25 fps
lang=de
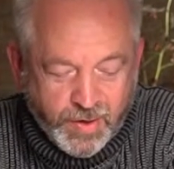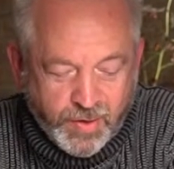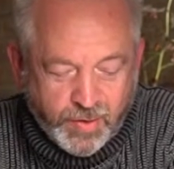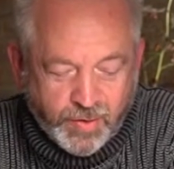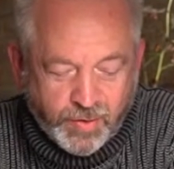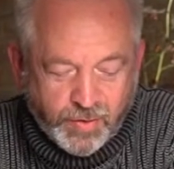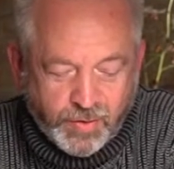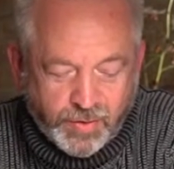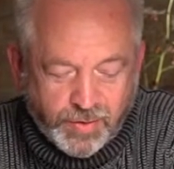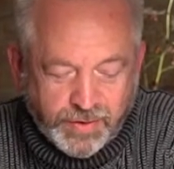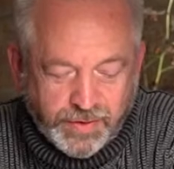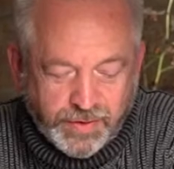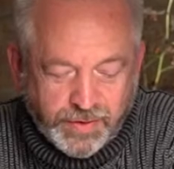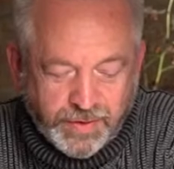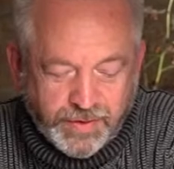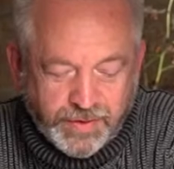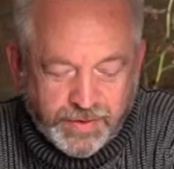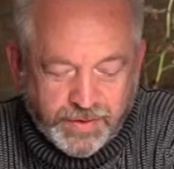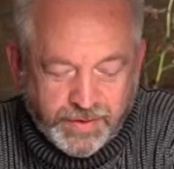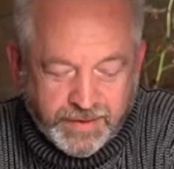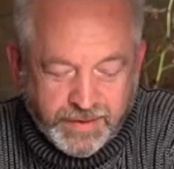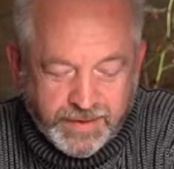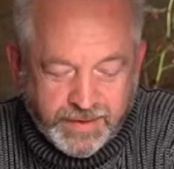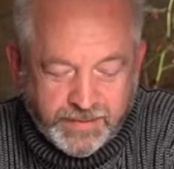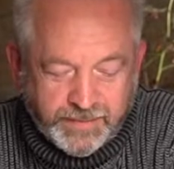
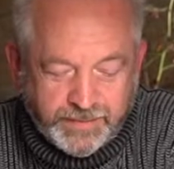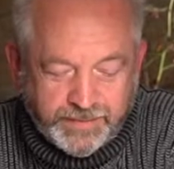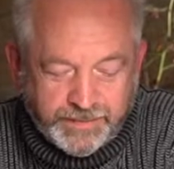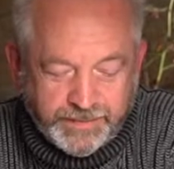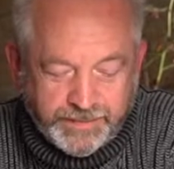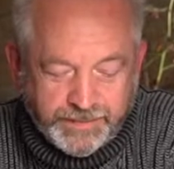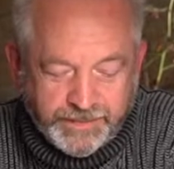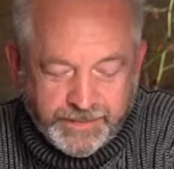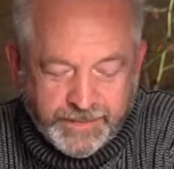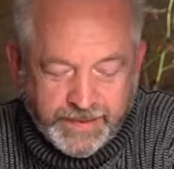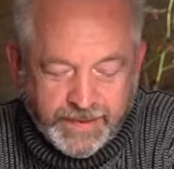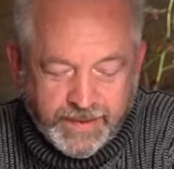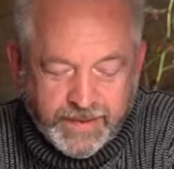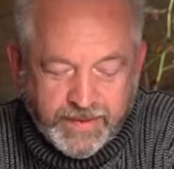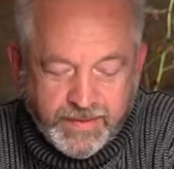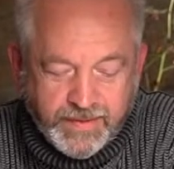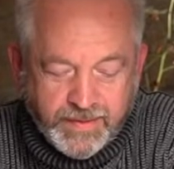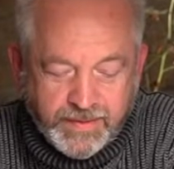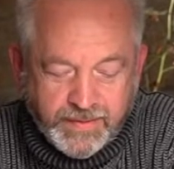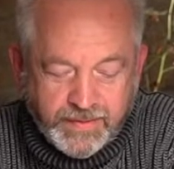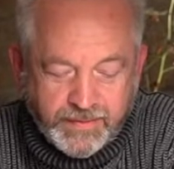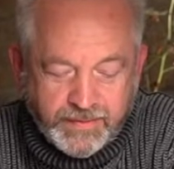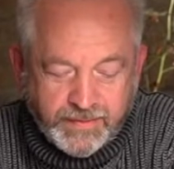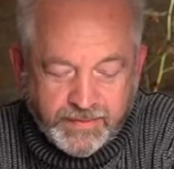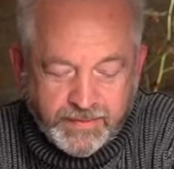Und ähm,
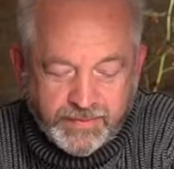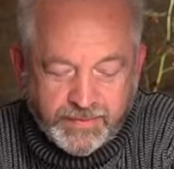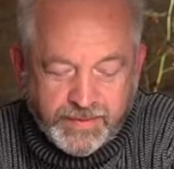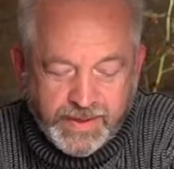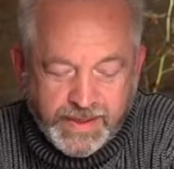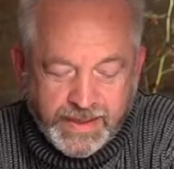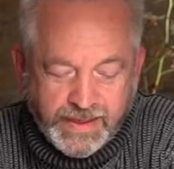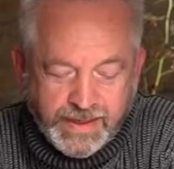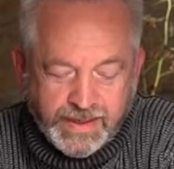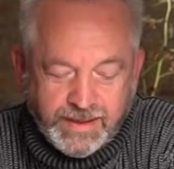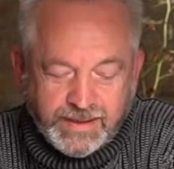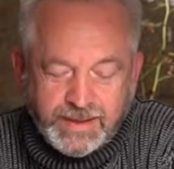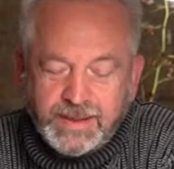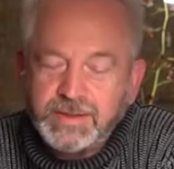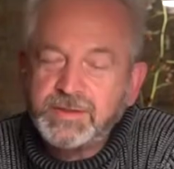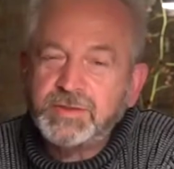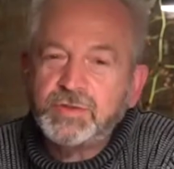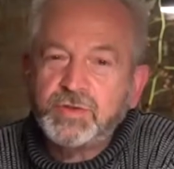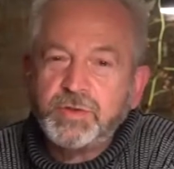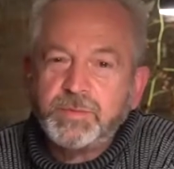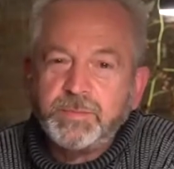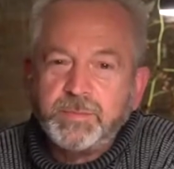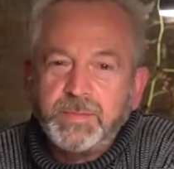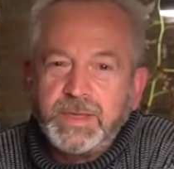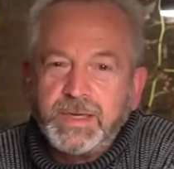wer jetzt
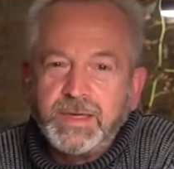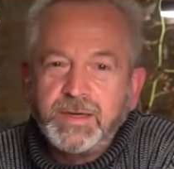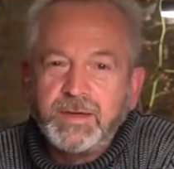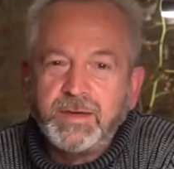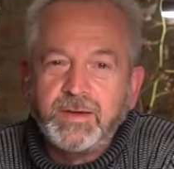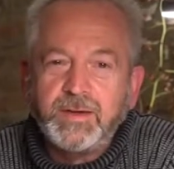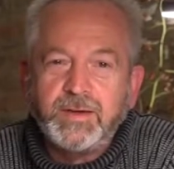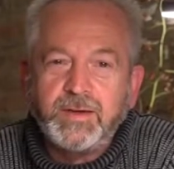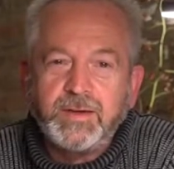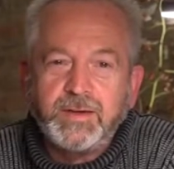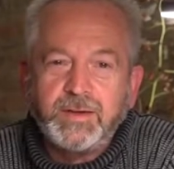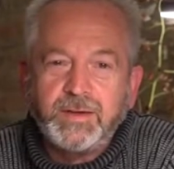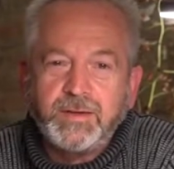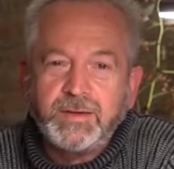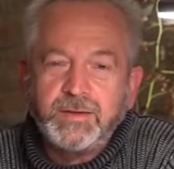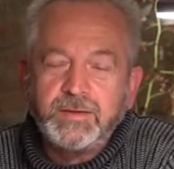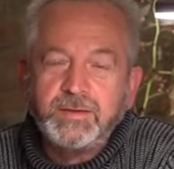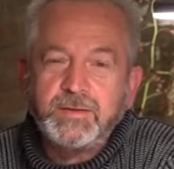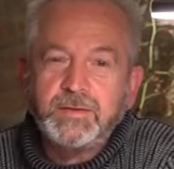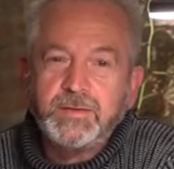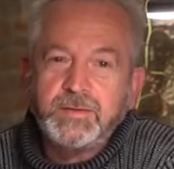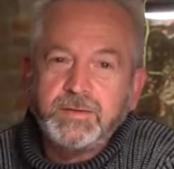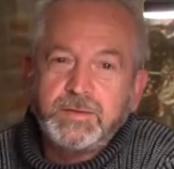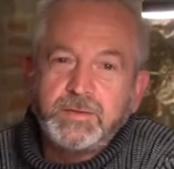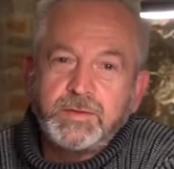schon
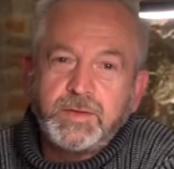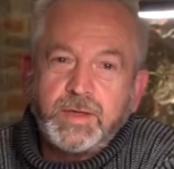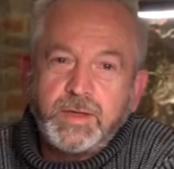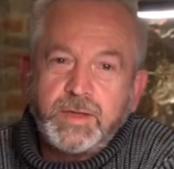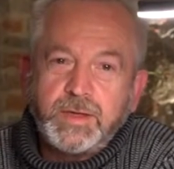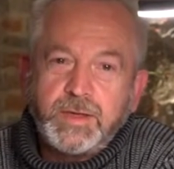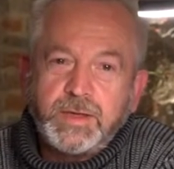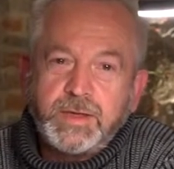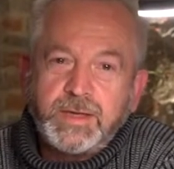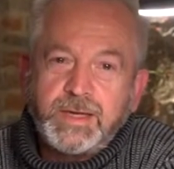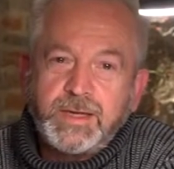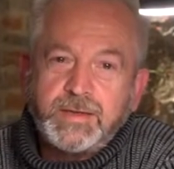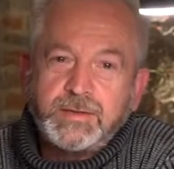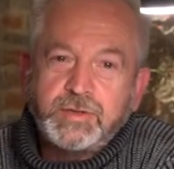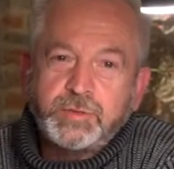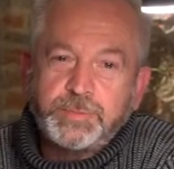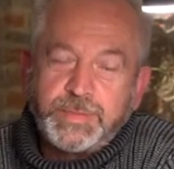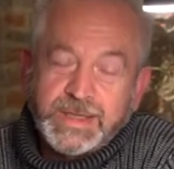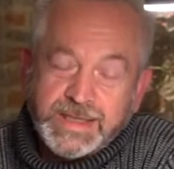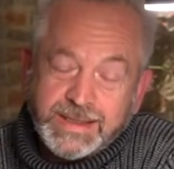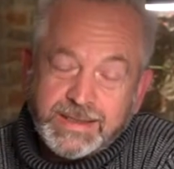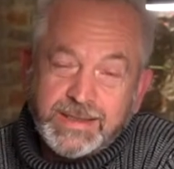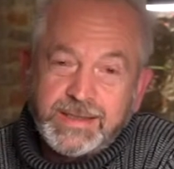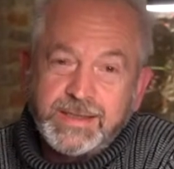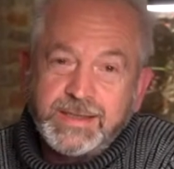mehrere
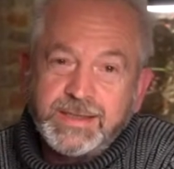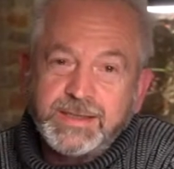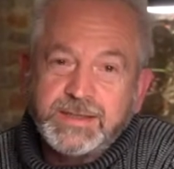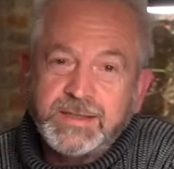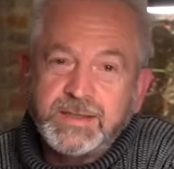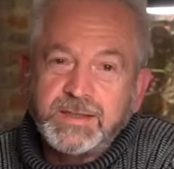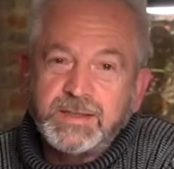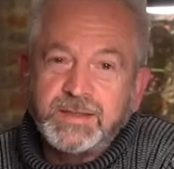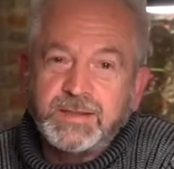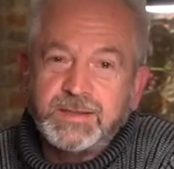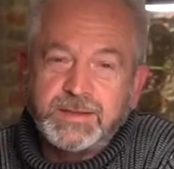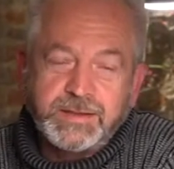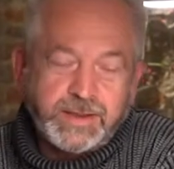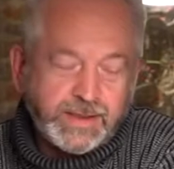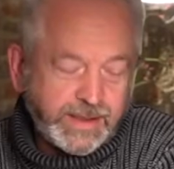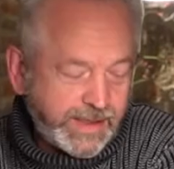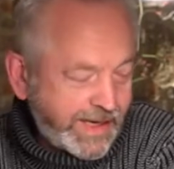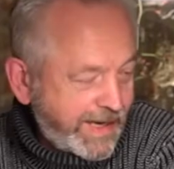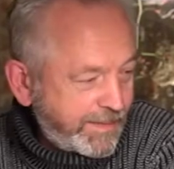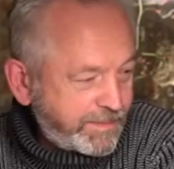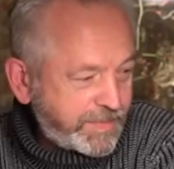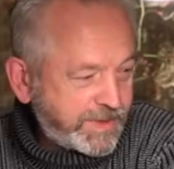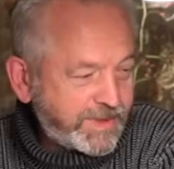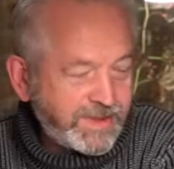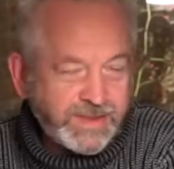Spätlese, nee,
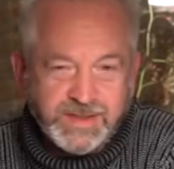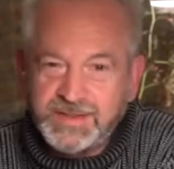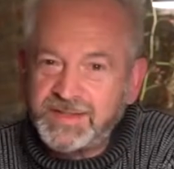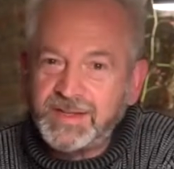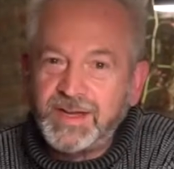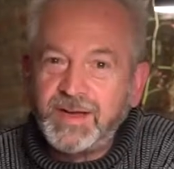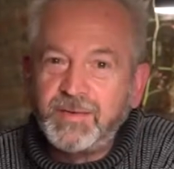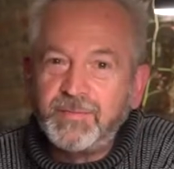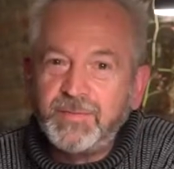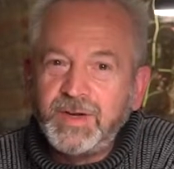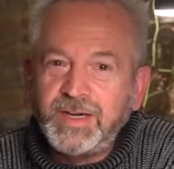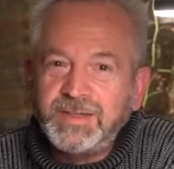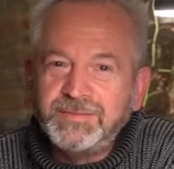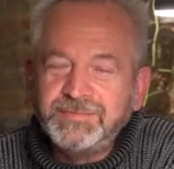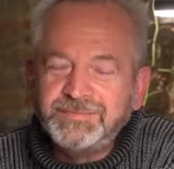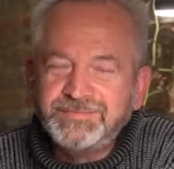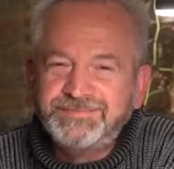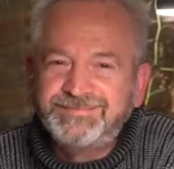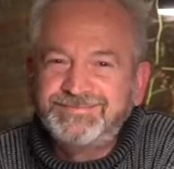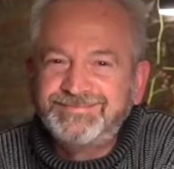Herbstlese haben wir,